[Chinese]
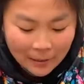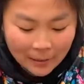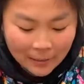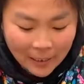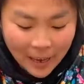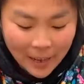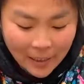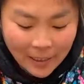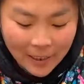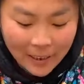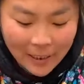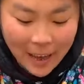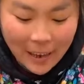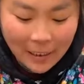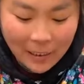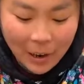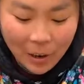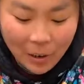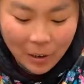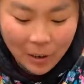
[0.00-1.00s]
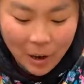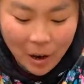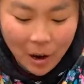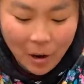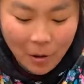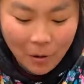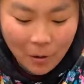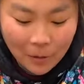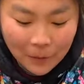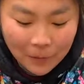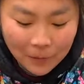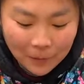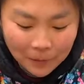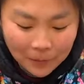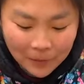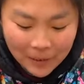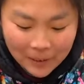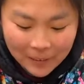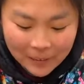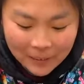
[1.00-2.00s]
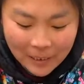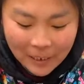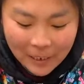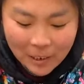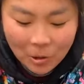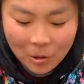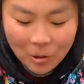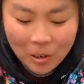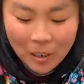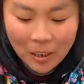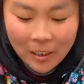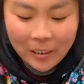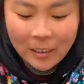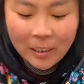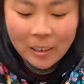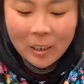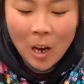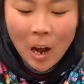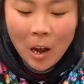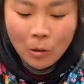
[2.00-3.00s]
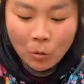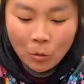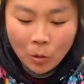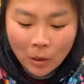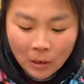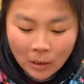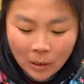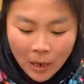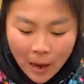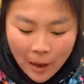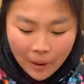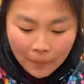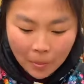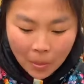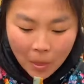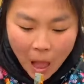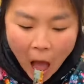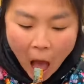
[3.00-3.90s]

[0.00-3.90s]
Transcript: 蘸点辣椒油，这就是可以上桌的菜。